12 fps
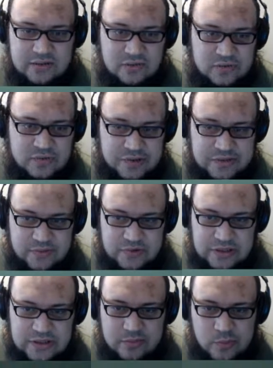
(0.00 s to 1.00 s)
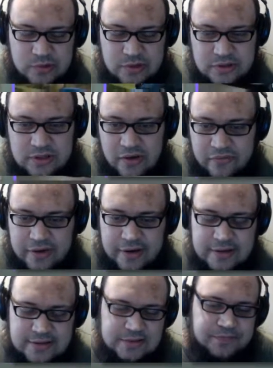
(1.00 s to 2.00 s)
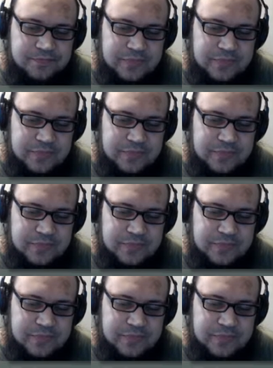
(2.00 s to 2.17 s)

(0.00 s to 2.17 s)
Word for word: Ну, вот вроде вот этот бодрый, да, выглядел.